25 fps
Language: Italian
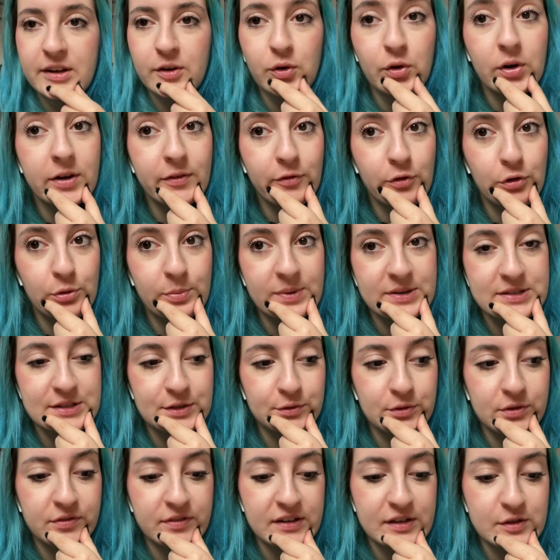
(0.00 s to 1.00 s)
non avevo
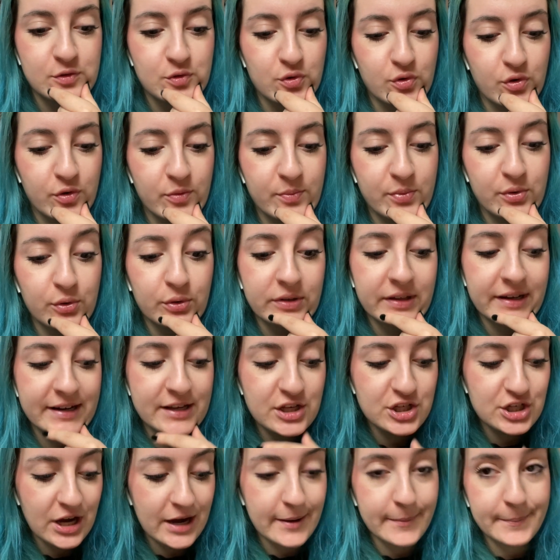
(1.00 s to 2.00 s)
passato i file sul computer e
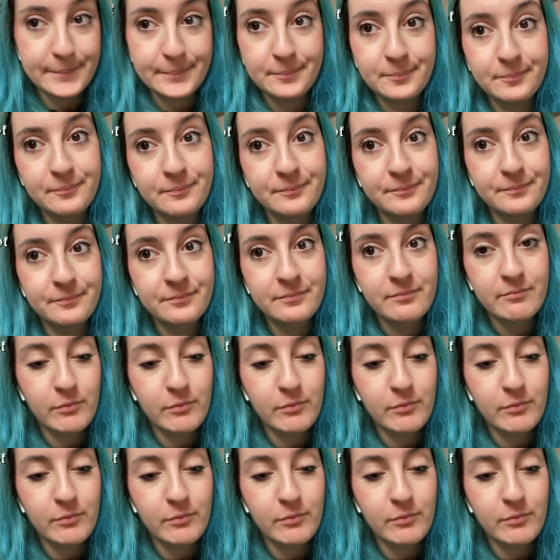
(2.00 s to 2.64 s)
già mm,